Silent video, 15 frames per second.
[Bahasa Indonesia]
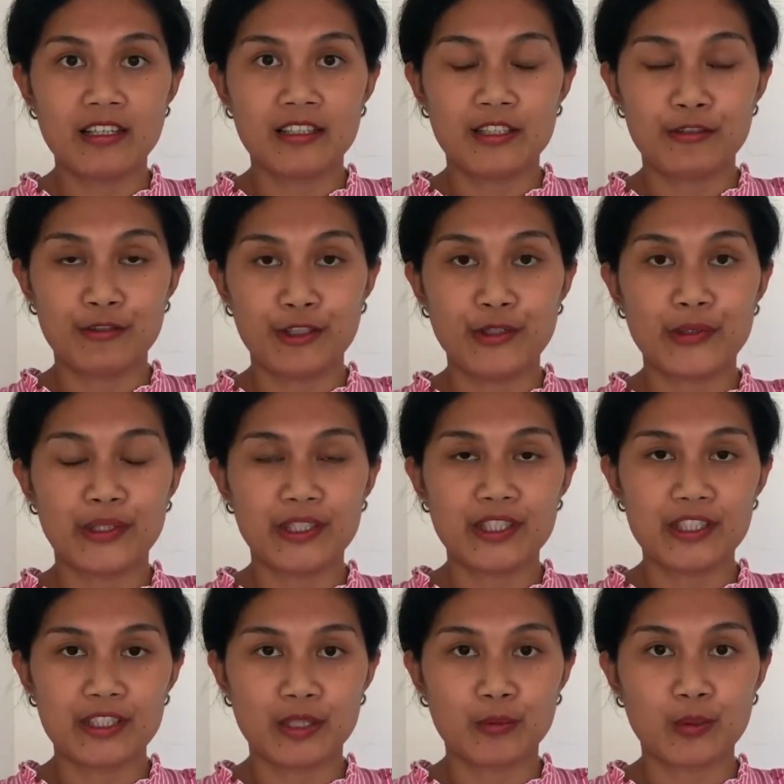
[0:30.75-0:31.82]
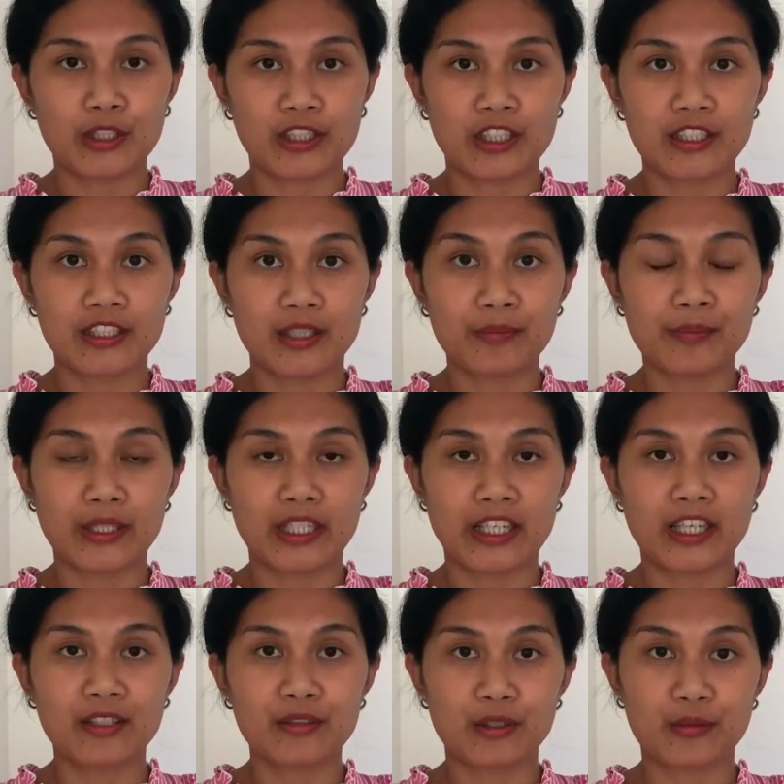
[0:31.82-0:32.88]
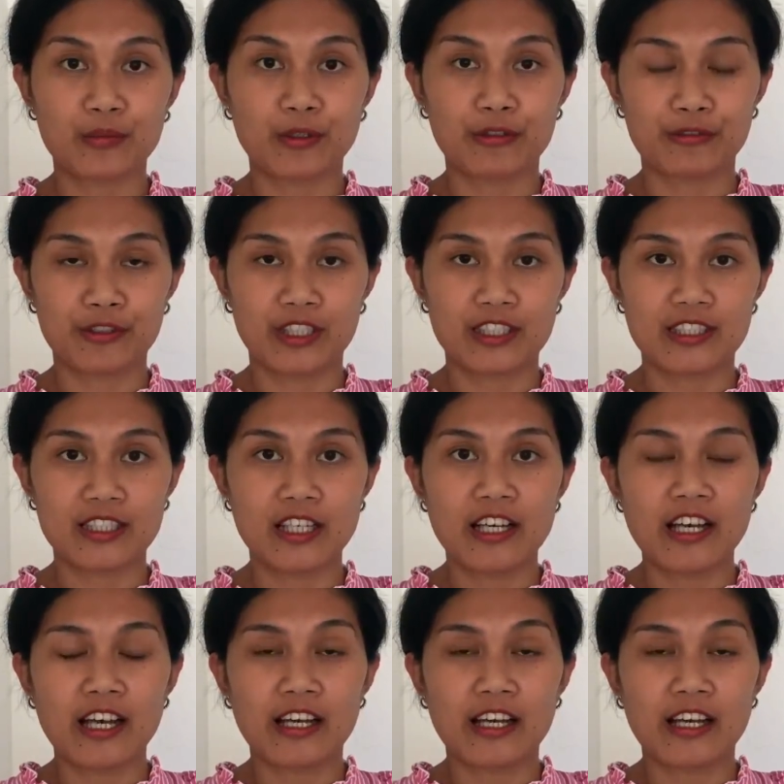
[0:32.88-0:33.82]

di video ini saya buatkan 6 pilihan home office.